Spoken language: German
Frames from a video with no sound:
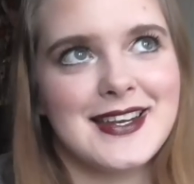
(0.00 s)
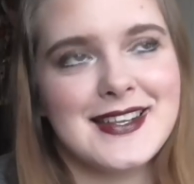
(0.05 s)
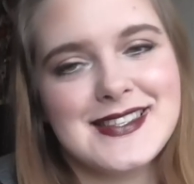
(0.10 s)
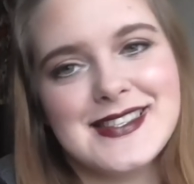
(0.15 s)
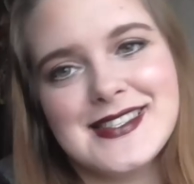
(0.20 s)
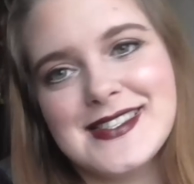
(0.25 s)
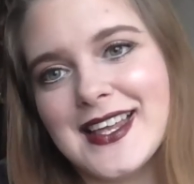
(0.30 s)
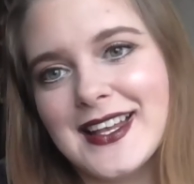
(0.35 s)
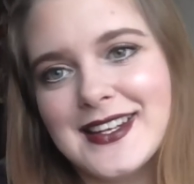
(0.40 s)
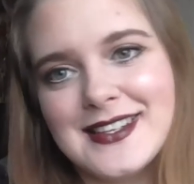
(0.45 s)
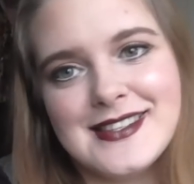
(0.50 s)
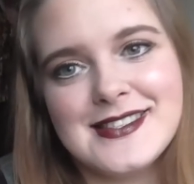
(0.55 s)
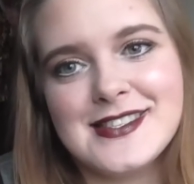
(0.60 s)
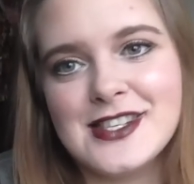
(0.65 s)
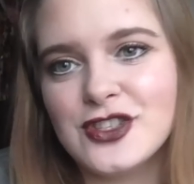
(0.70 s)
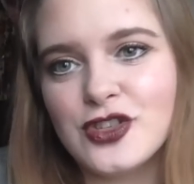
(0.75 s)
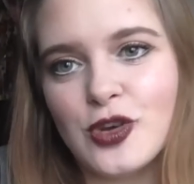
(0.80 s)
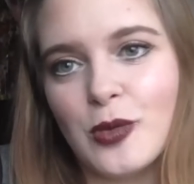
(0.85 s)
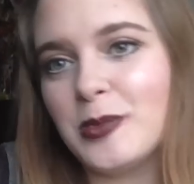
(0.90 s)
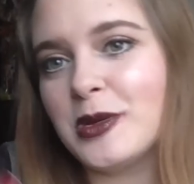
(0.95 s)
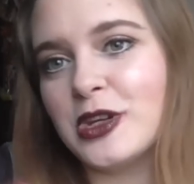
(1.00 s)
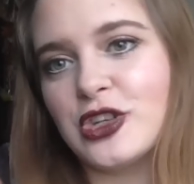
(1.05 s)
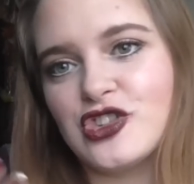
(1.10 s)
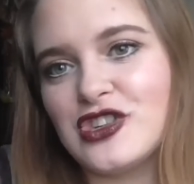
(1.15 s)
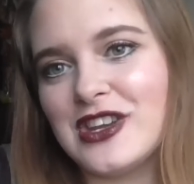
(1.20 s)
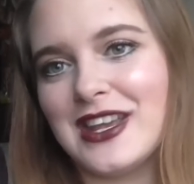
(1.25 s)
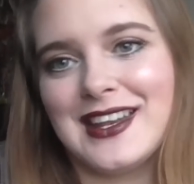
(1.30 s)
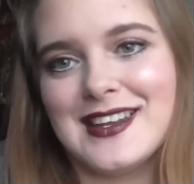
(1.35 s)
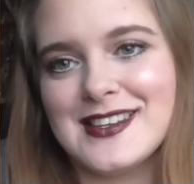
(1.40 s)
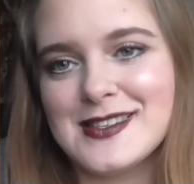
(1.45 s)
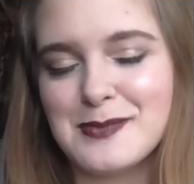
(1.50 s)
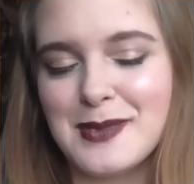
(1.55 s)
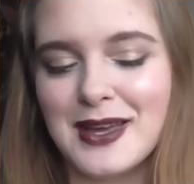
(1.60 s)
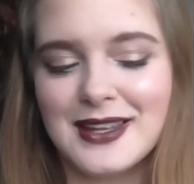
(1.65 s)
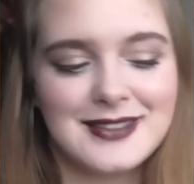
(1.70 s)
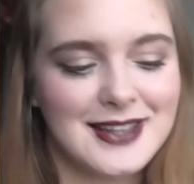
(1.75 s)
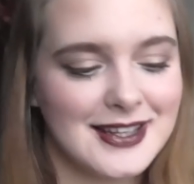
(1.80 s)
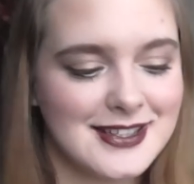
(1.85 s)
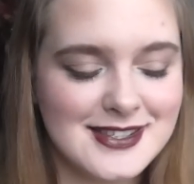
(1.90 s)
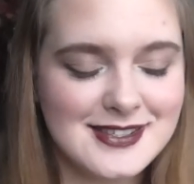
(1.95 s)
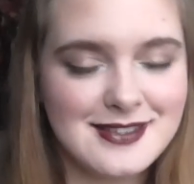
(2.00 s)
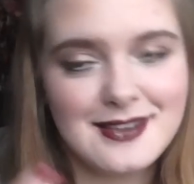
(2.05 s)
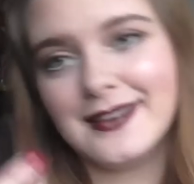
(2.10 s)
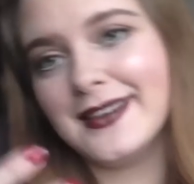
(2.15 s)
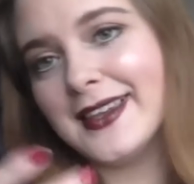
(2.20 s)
Das ist halt dieses shopping shade das macht halt so...